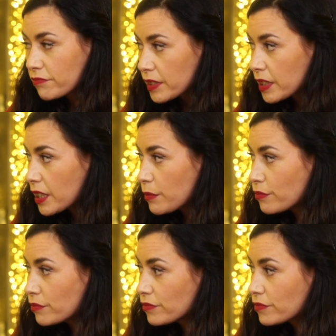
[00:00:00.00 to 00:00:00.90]
qui
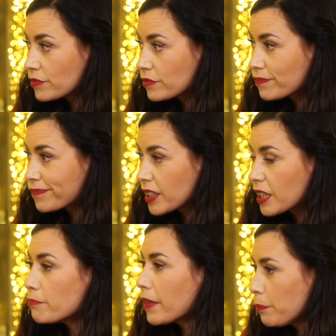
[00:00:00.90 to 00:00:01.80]

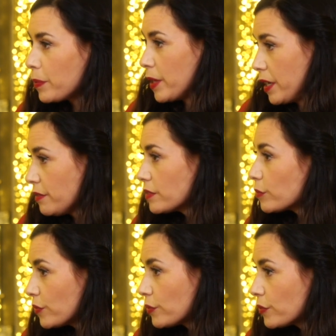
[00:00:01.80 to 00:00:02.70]
m'appelait
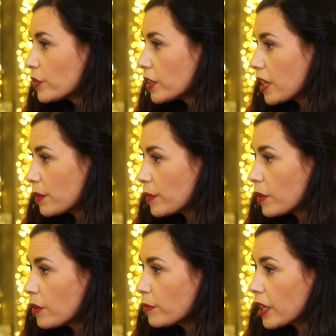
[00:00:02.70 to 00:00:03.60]

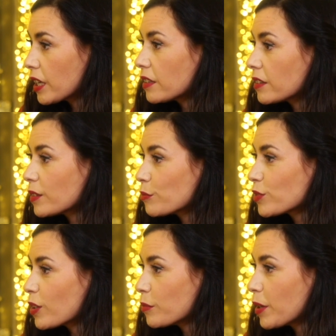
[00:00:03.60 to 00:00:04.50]
finalement, mais qui, me
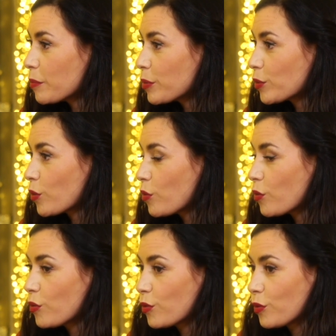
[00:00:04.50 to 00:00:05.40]
semblait un peu
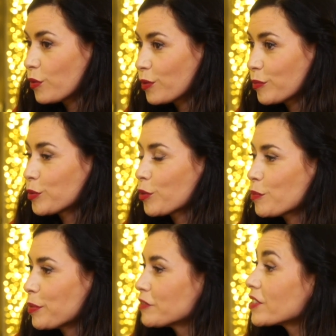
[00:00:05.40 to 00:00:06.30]
trop,
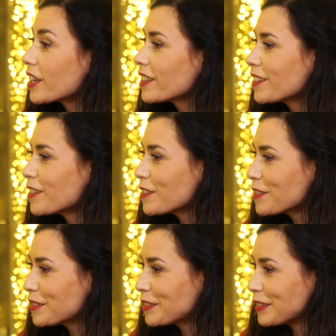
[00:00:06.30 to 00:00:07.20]

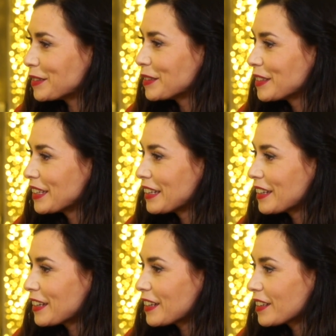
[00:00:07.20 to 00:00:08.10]
effrayant.
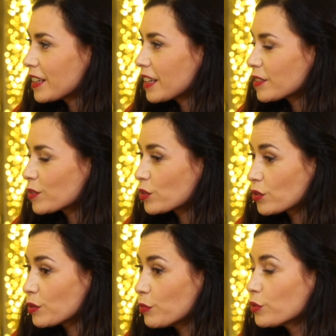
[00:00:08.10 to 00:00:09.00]

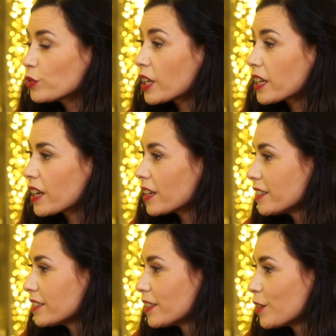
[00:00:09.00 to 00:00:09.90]
J'ai beaucoup
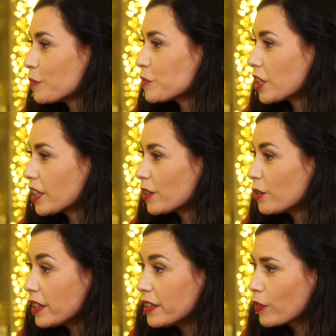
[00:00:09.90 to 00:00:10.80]
sacralisé l'objet qui est le
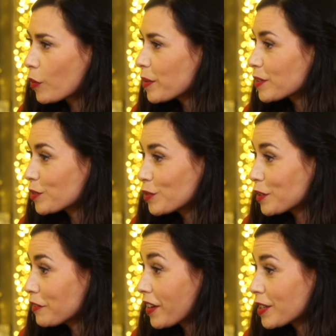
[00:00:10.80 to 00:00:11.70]
livre, parce que le
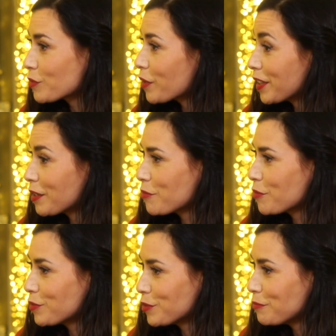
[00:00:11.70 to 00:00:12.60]
livre a soigné
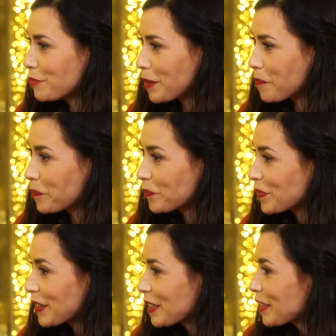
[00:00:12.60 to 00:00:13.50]
beaucoup de mes,
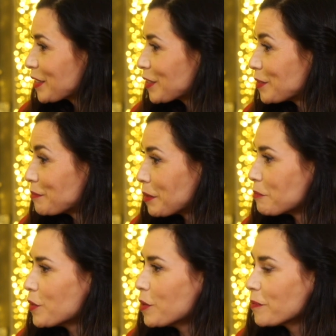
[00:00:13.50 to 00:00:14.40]
de mes
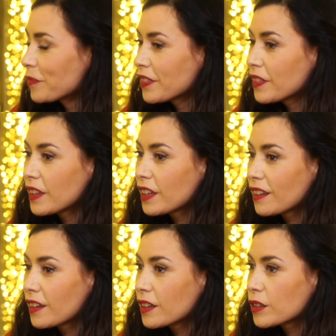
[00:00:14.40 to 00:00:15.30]
mots.
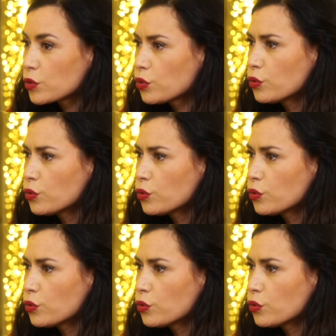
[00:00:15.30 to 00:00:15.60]
Du coup,